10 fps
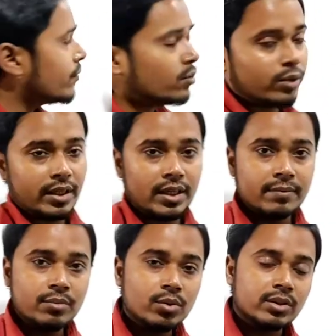शेप्स होते हैं
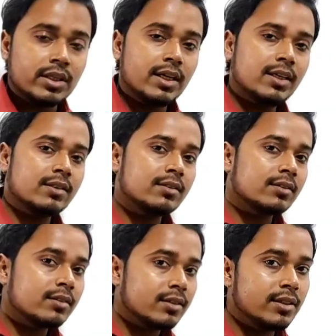वो होते हैं
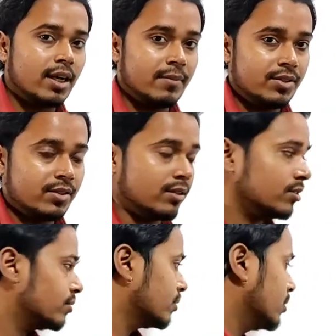थ्री डायमेंशन
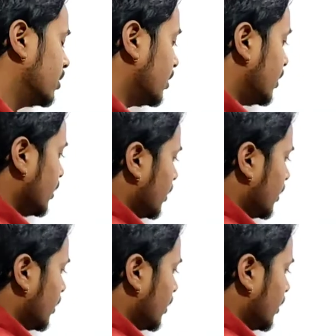थ्री